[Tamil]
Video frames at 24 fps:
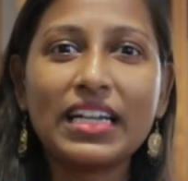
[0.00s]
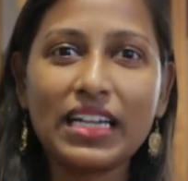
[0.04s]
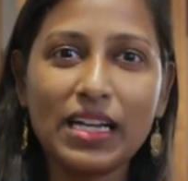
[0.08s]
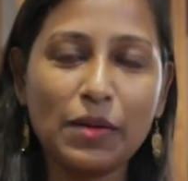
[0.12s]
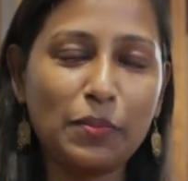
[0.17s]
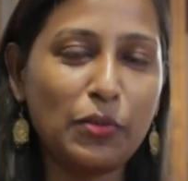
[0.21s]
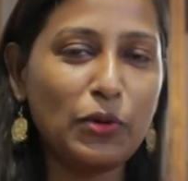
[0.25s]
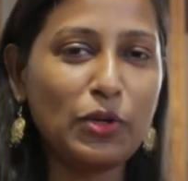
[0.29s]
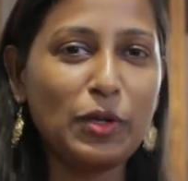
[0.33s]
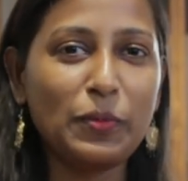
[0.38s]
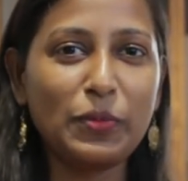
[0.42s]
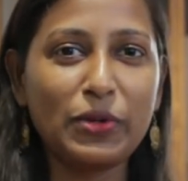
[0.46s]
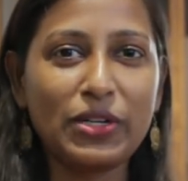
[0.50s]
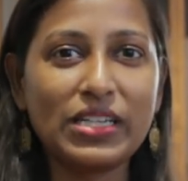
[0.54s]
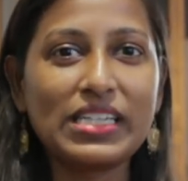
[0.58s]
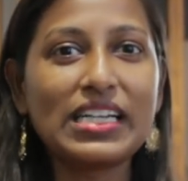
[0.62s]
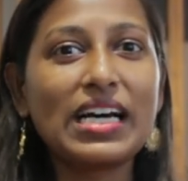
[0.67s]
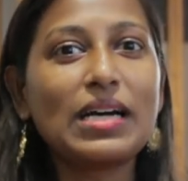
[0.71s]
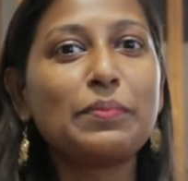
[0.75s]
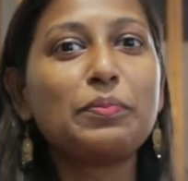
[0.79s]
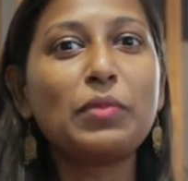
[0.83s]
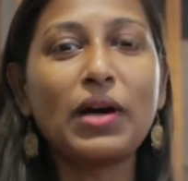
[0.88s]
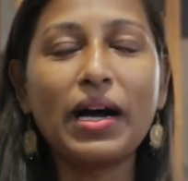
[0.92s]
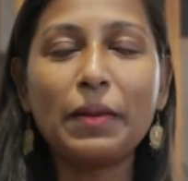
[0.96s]
நான் போட போகிறேன்
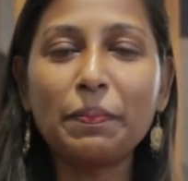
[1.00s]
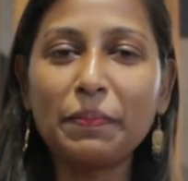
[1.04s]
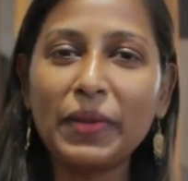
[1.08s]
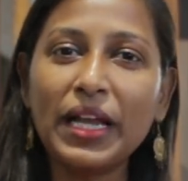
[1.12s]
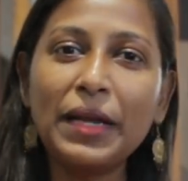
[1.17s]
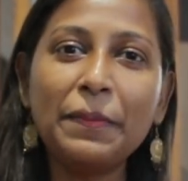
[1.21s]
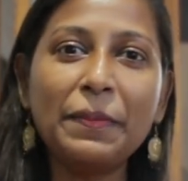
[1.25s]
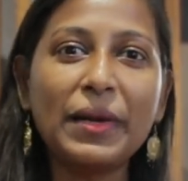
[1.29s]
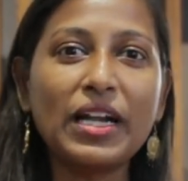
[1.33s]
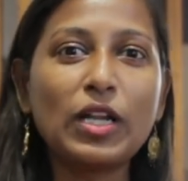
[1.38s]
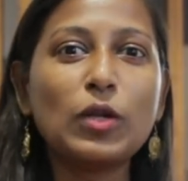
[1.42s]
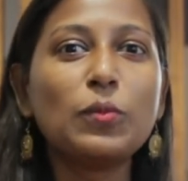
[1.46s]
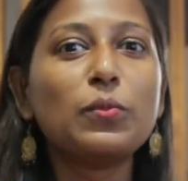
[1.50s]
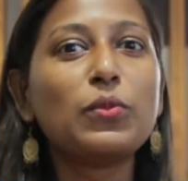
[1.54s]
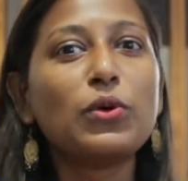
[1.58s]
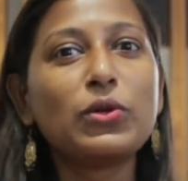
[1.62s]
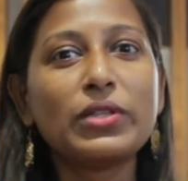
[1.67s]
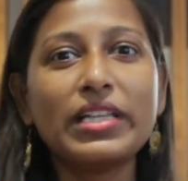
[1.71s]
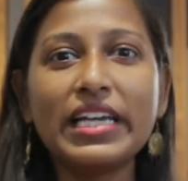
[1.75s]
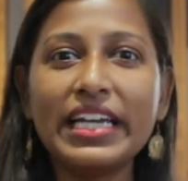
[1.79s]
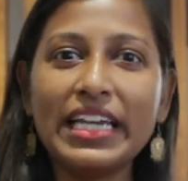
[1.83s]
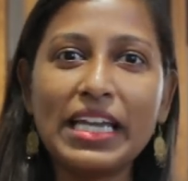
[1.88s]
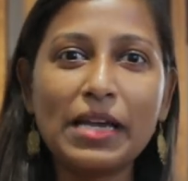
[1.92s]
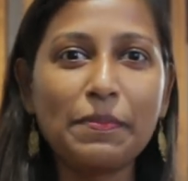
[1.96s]
நான் அப்ளை
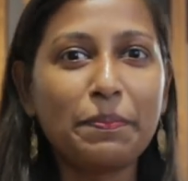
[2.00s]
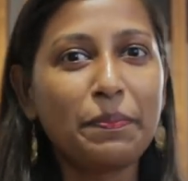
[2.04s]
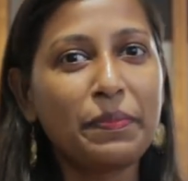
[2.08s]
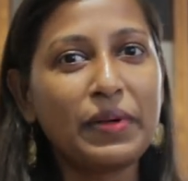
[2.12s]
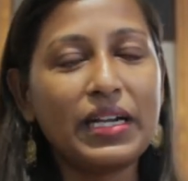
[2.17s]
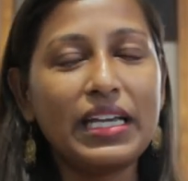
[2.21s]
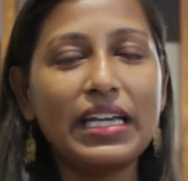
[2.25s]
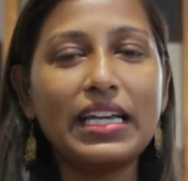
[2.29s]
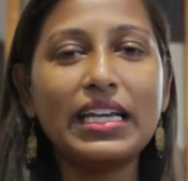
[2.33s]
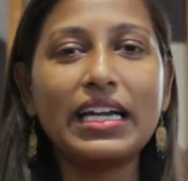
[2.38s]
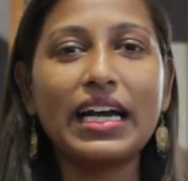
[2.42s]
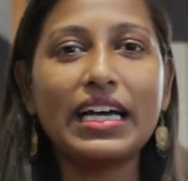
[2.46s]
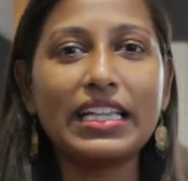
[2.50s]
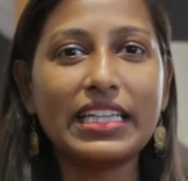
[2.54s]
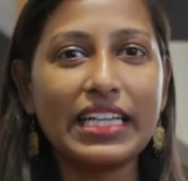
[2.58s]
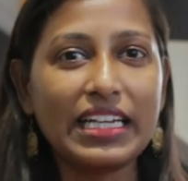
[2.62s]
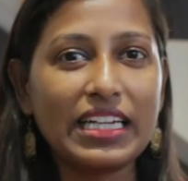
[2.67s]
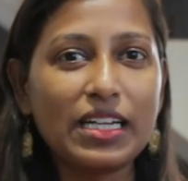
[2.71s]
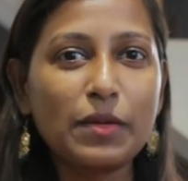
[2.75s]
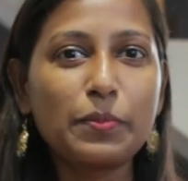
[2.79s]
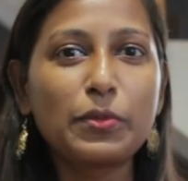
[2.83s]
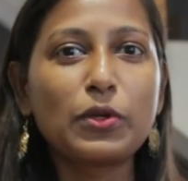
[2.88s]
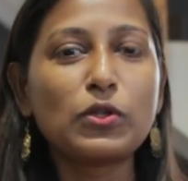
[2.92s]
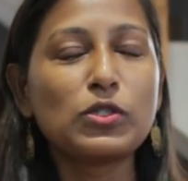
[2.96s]
பண்ணும்போது எப்படி அது
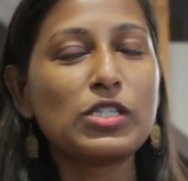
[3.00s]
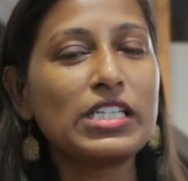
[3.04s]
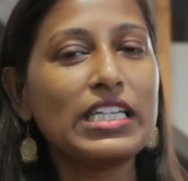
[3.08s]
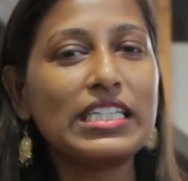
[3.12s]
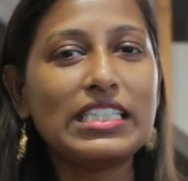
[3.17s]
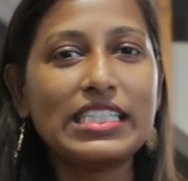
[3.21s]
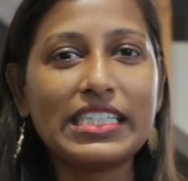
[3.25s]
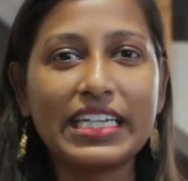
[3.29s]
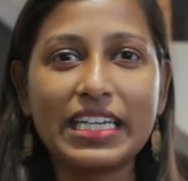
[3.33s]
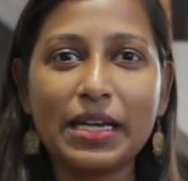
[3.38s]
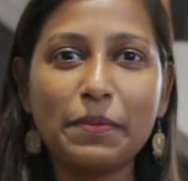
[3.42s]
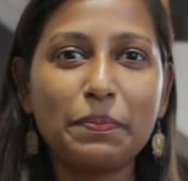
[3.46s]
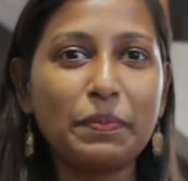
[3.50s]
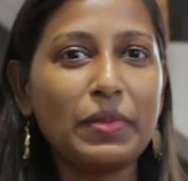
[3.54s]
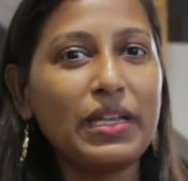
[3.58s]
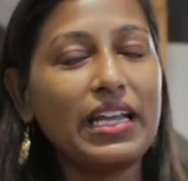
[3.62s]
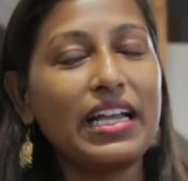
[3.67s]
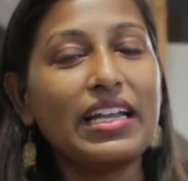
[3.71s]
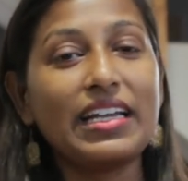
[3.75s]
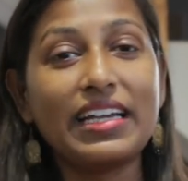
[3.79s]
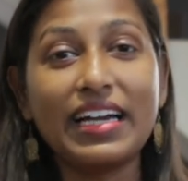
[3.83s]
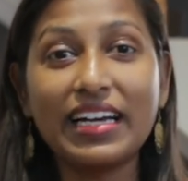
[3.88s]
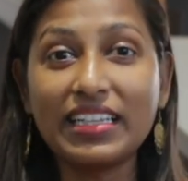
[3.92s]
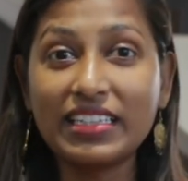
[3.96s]
என்ன ப்ரொசீஜர் எப்படி
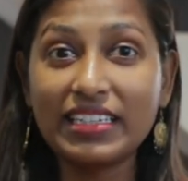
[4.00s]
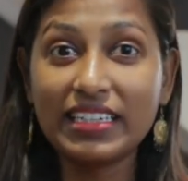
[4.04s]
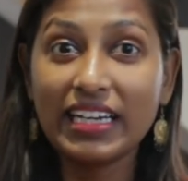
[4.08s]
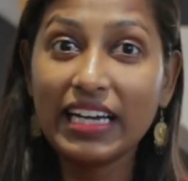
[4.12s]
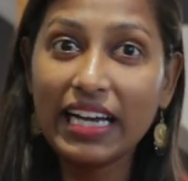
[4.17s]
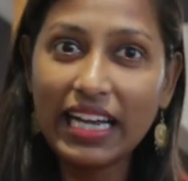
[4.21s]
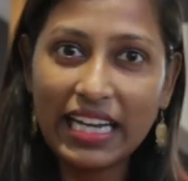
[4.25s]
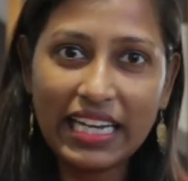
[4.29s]
அது